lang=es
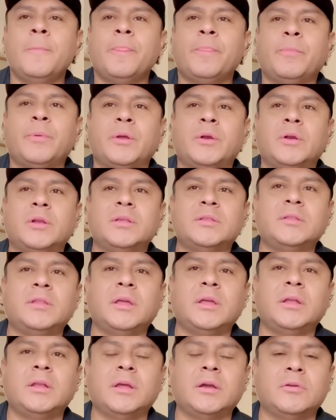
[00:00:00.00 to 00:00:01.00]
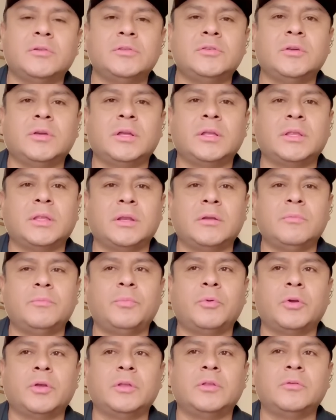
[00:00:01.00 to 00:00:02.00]
Pero en este negocio hay que tener un
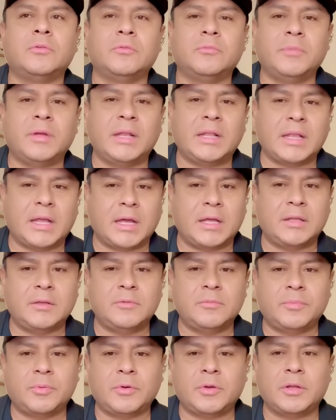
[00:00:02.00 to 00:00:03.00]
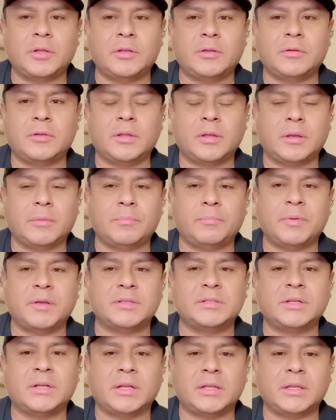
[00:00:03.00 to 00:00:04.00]
poquito de humildad y un poquito de
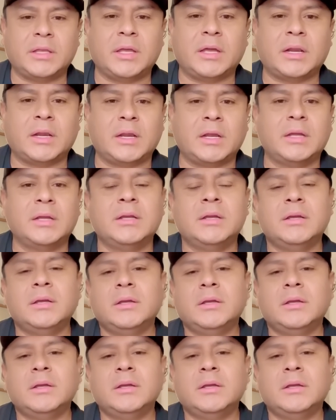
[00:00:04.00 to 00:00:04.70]
pies en la tierra,